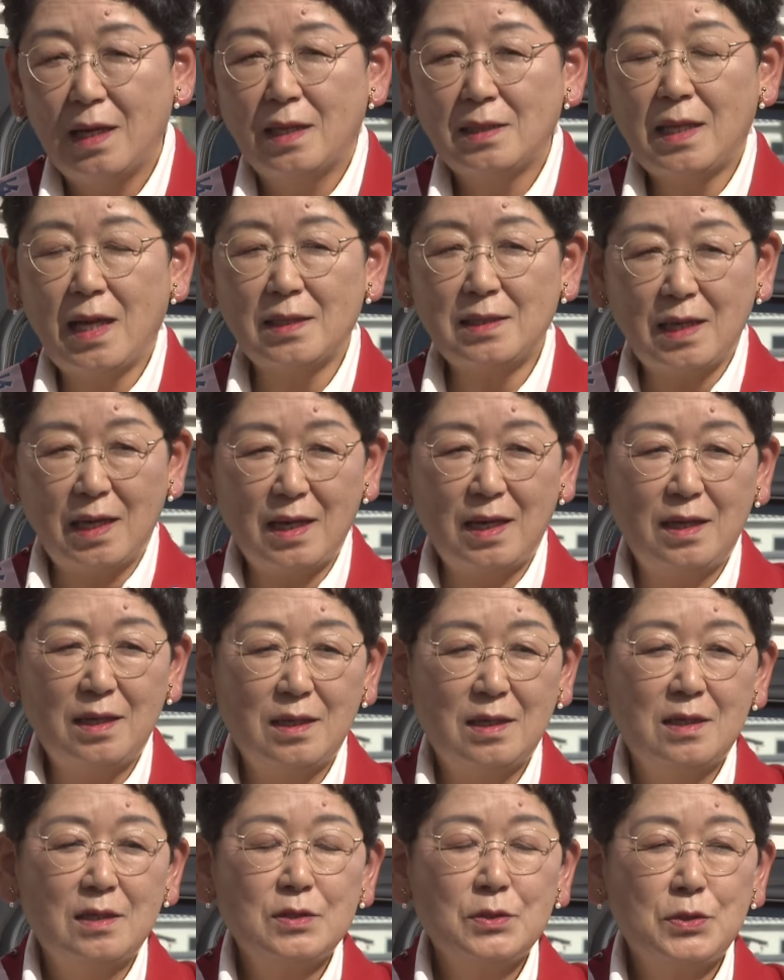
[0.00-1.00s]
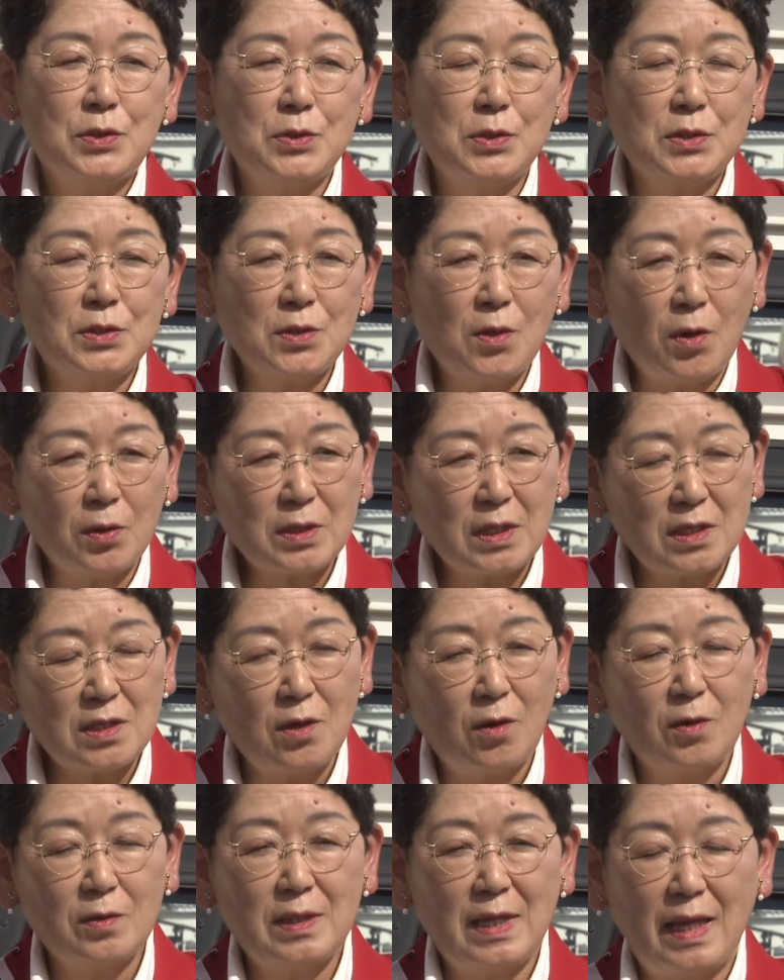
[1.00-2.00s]
ただ、中小企
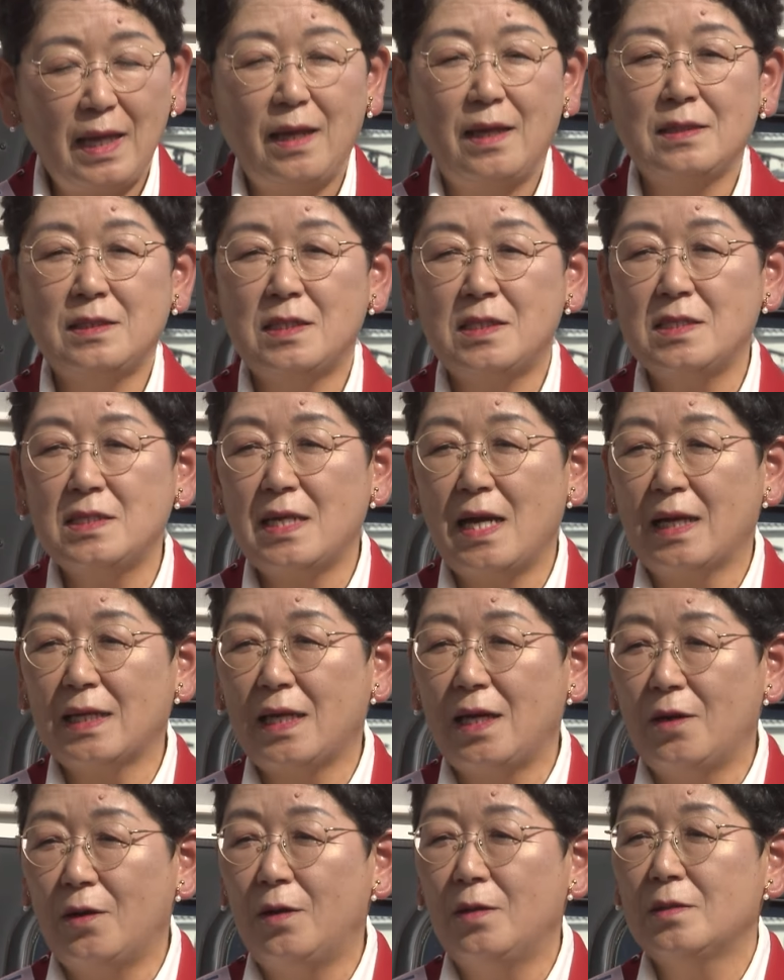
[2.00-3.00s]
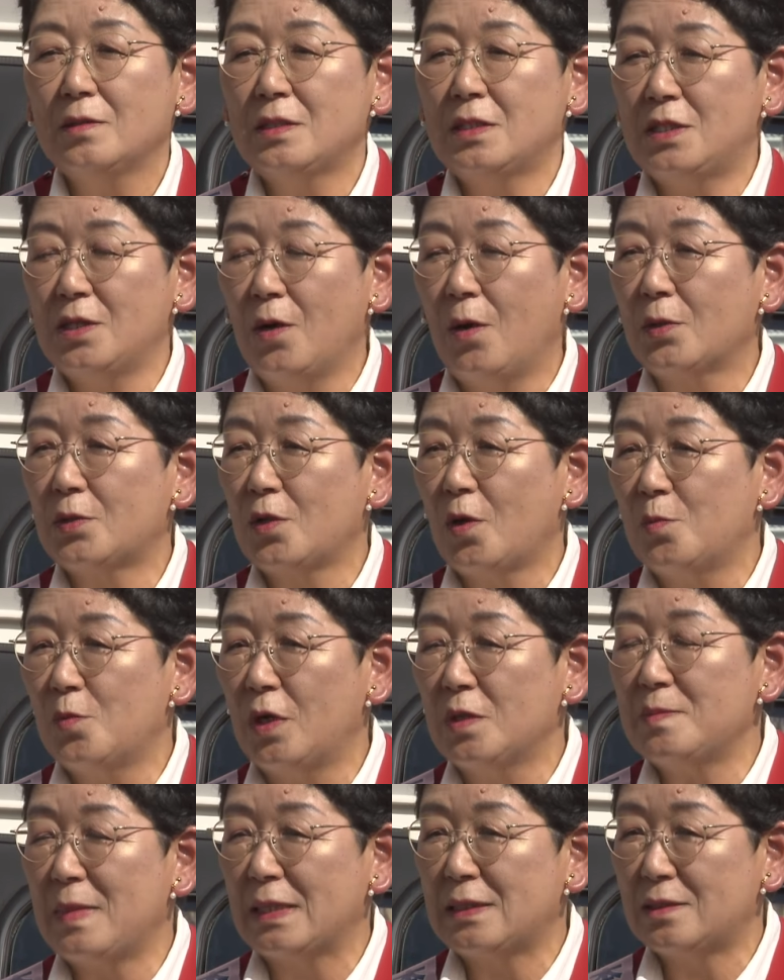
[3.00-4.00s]
業で賃上げをしようと思
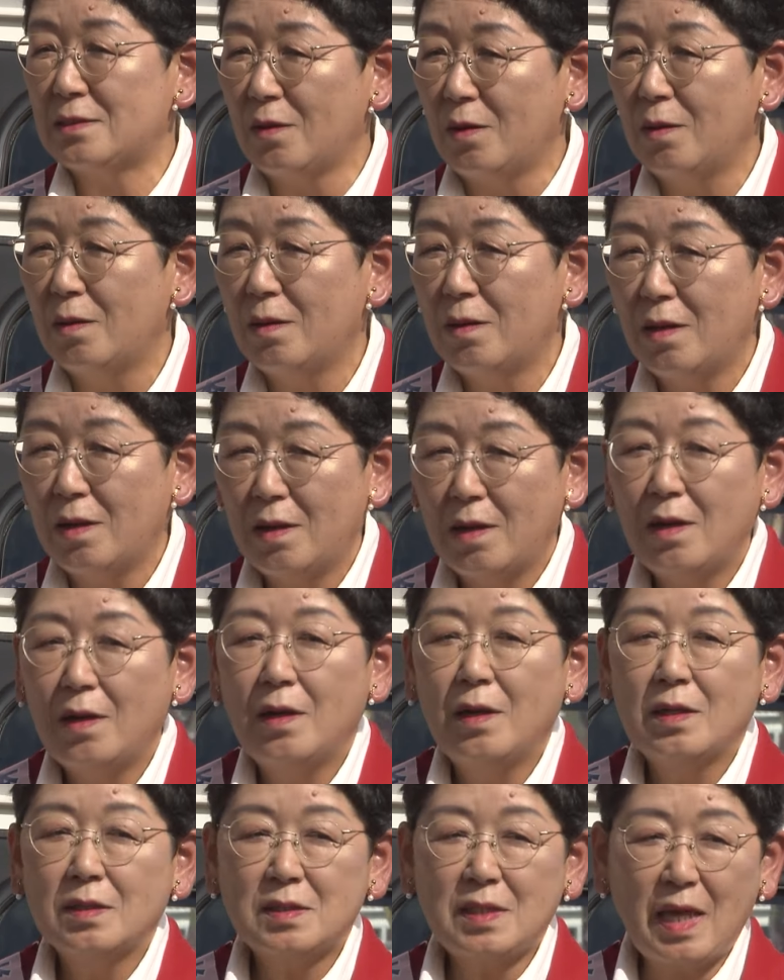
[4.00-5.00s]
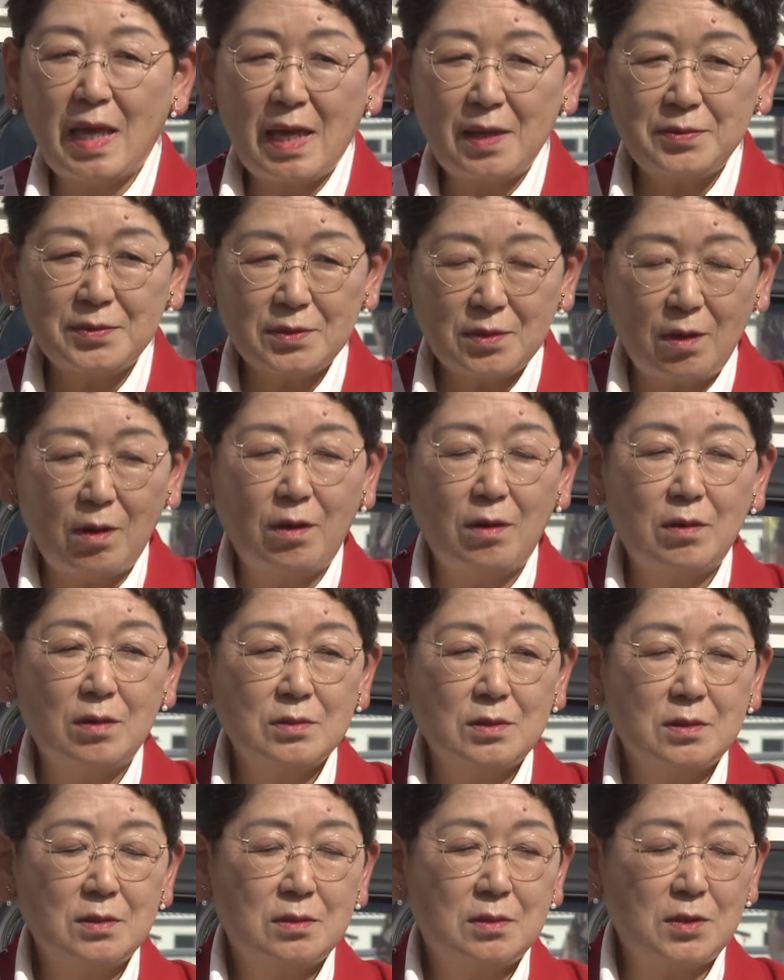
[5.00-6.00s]
いますと、政府の
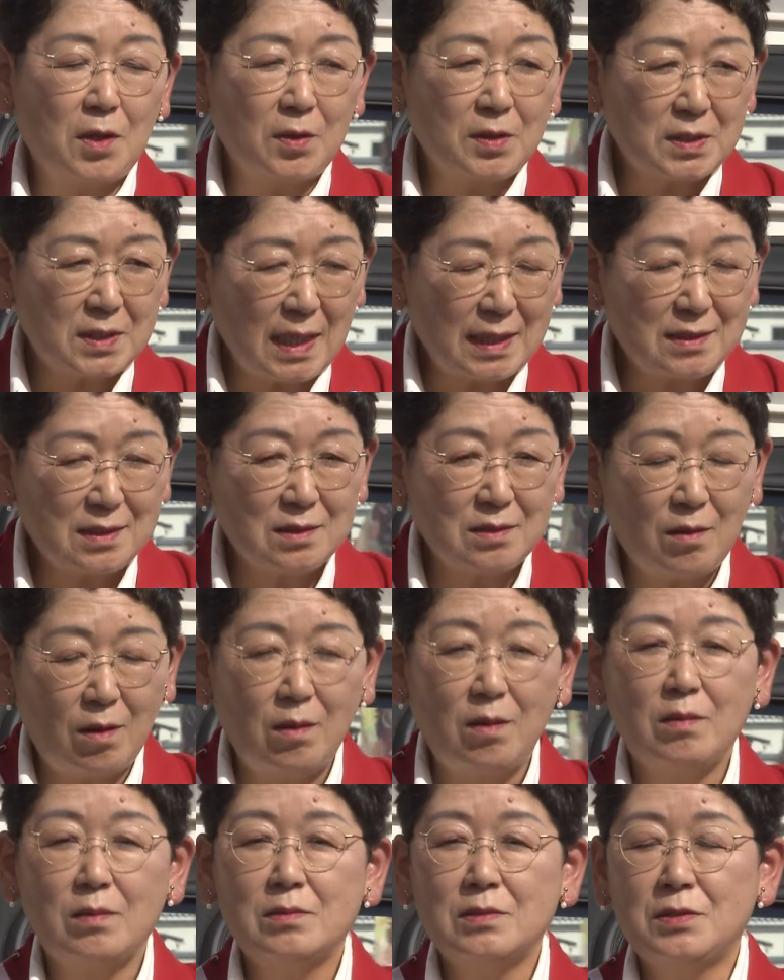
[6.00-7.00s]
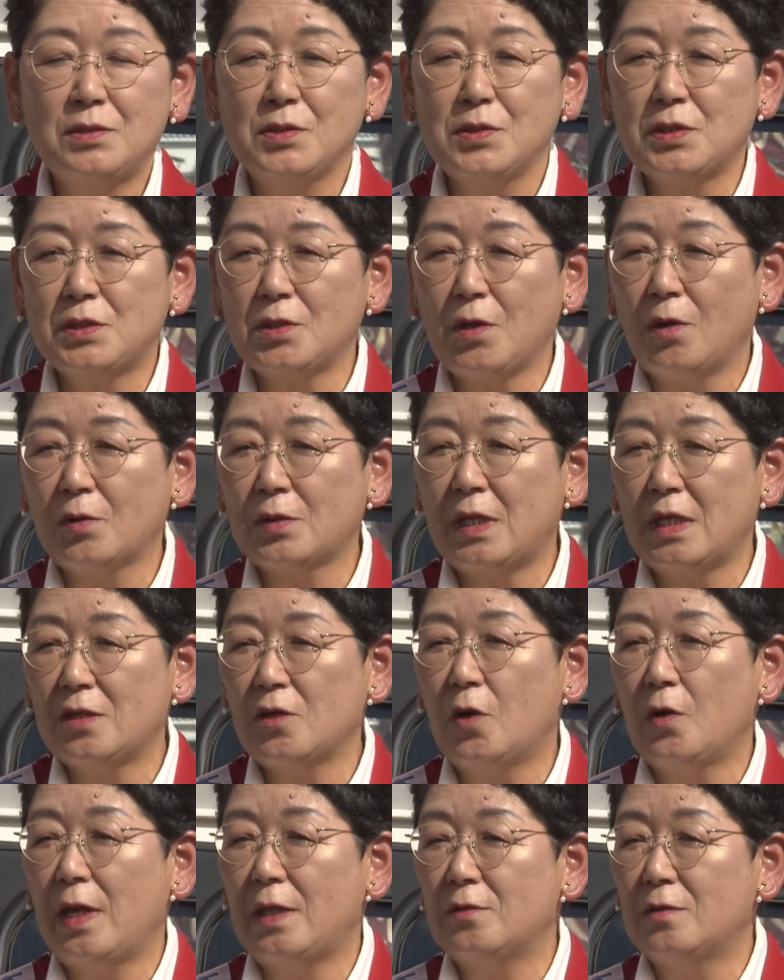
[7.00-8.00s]
直接の中小企
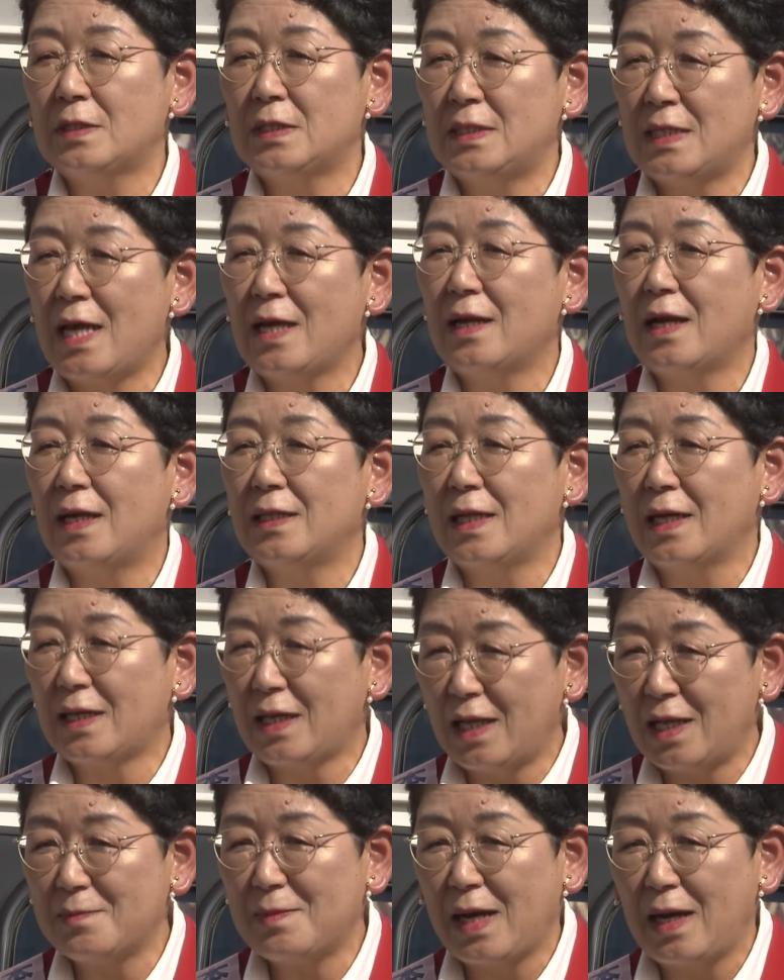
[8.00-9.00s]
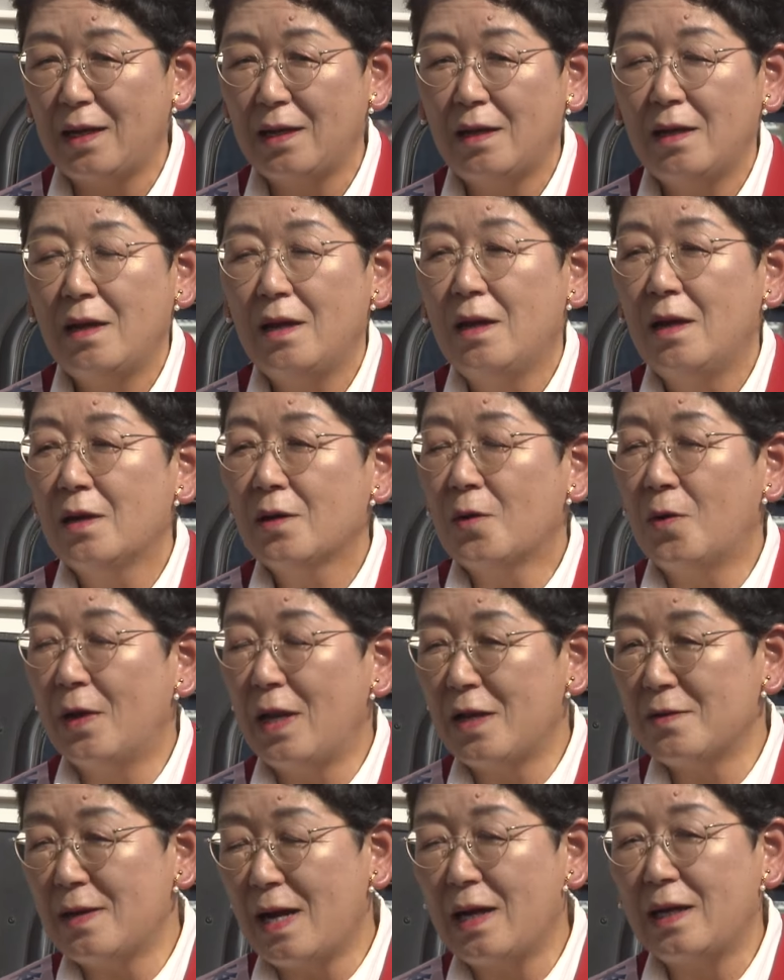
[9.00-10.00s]
業への支援がなければ、こ
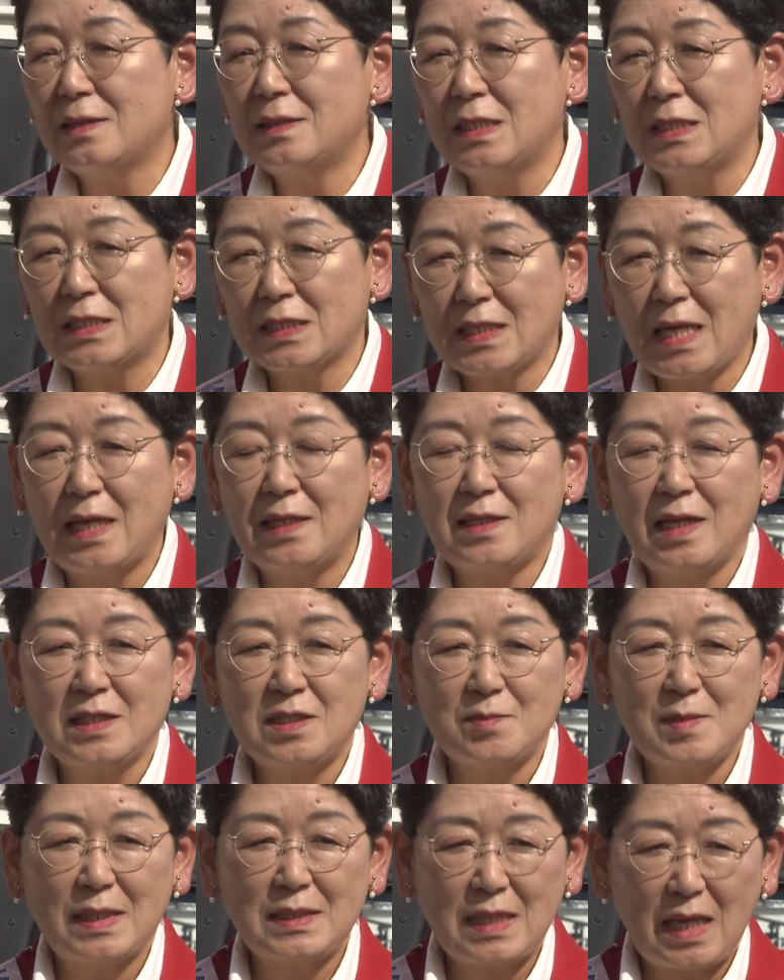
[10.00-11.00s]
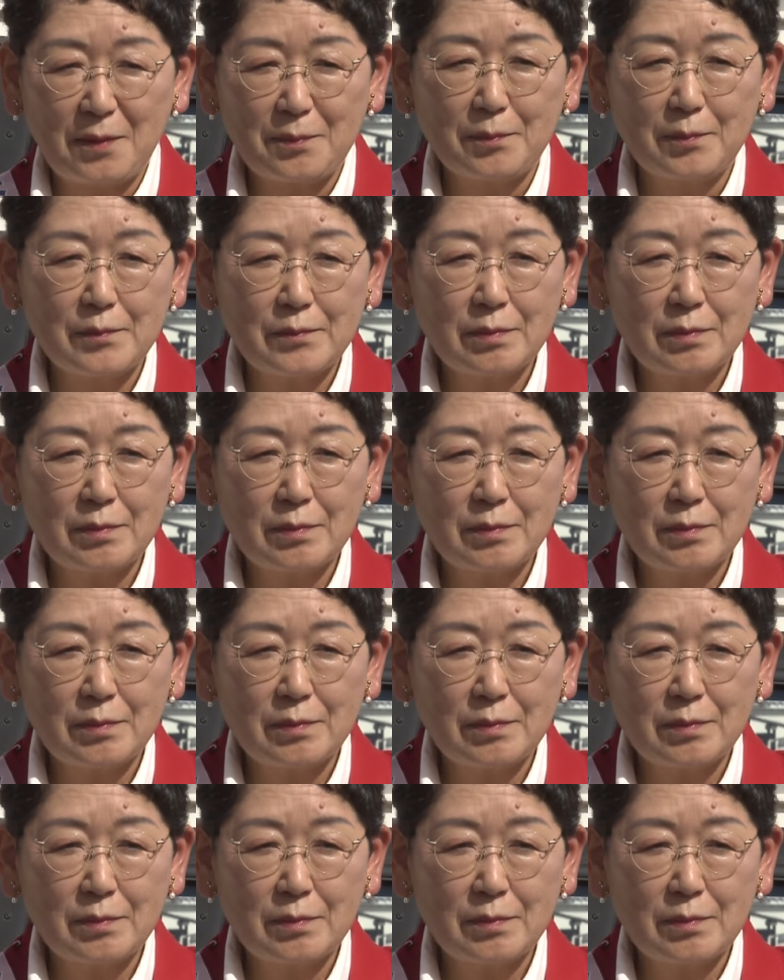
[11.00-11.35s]
れは実現いたしません。